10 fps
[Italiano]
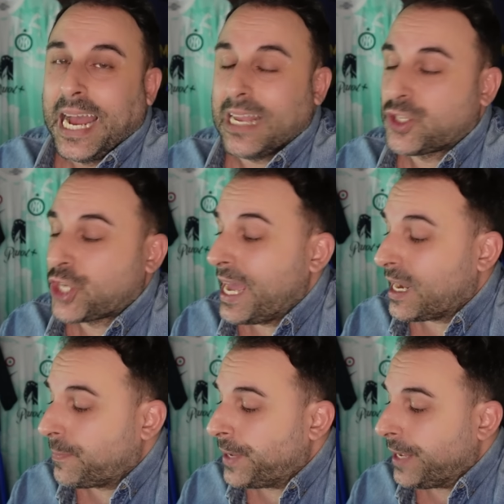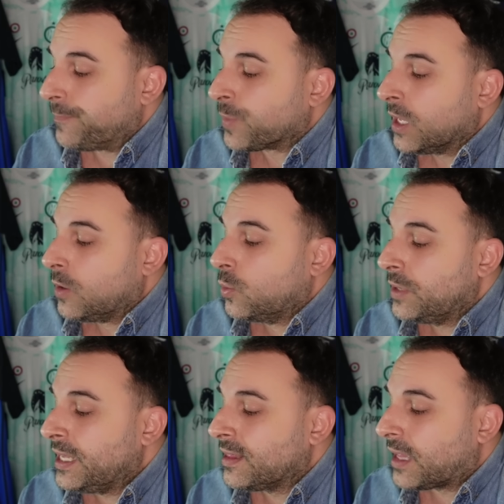a Cerbi
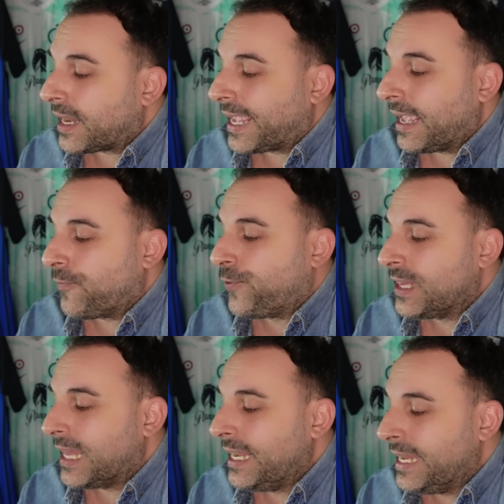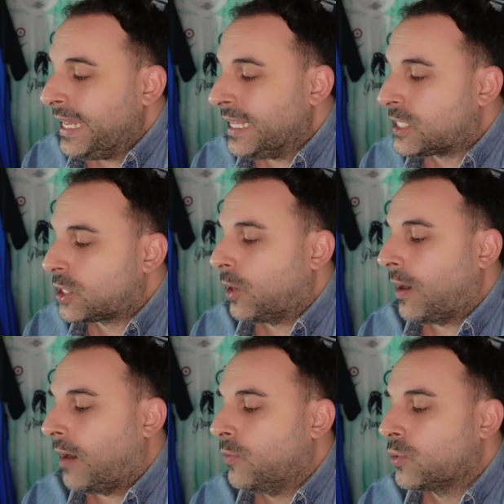un Inter che fin dall'inizio
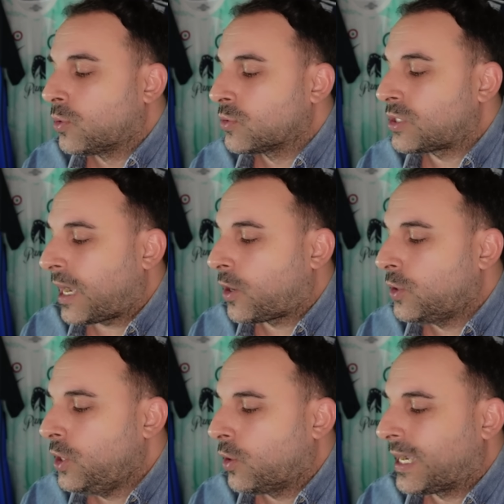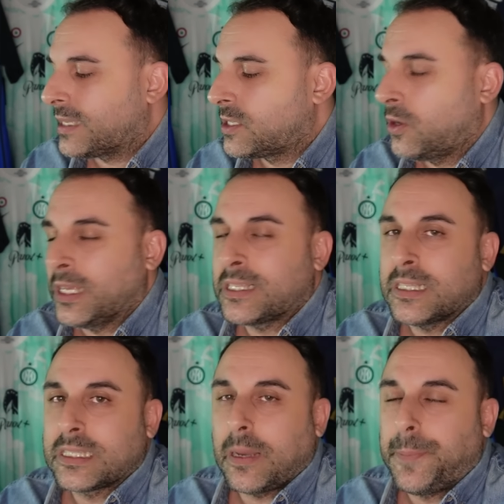ha avuto un sacco di occasioni
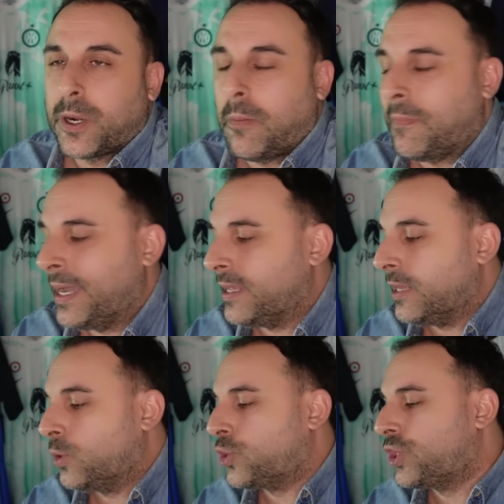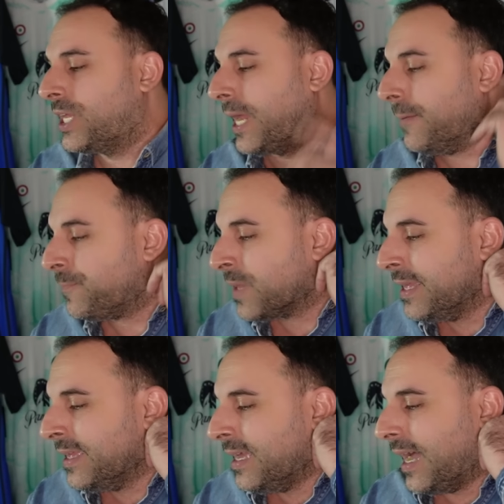senza però mai riuscire
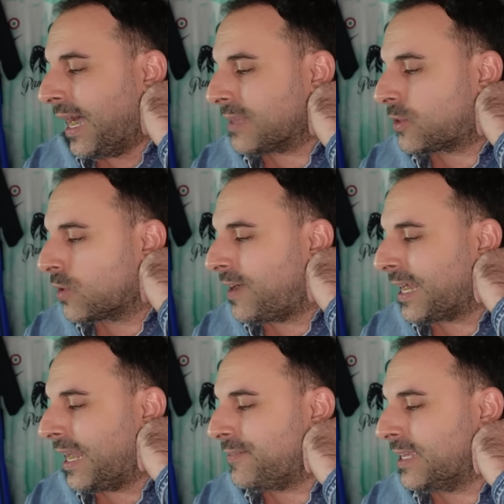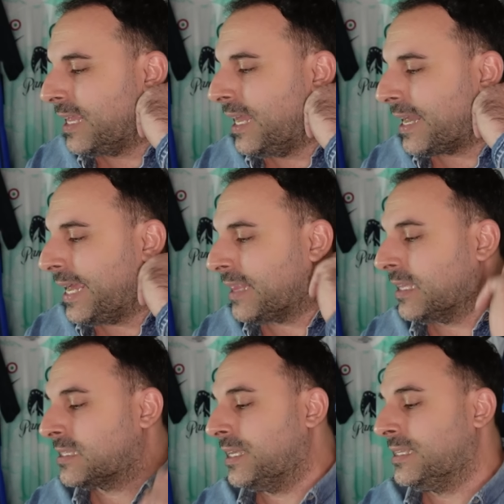a trovare la via della
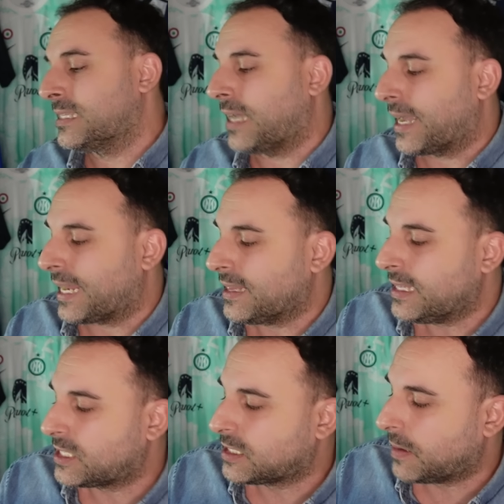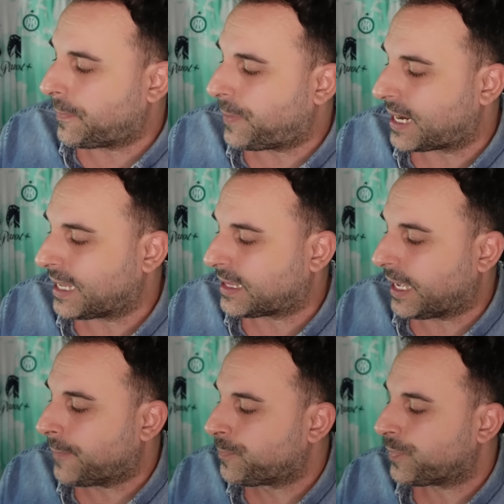rete, senza grandissime
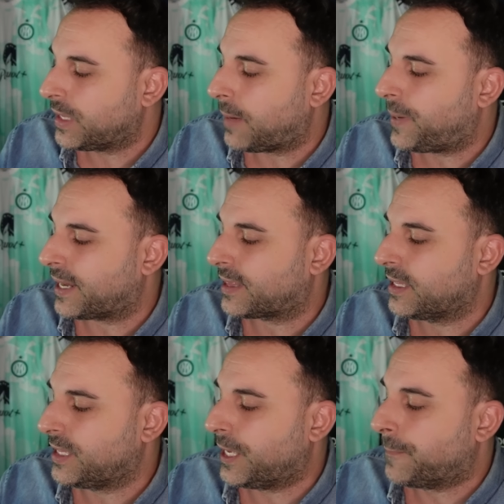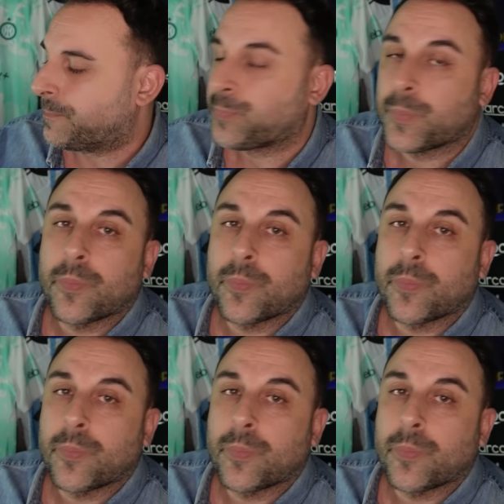parate da parte di,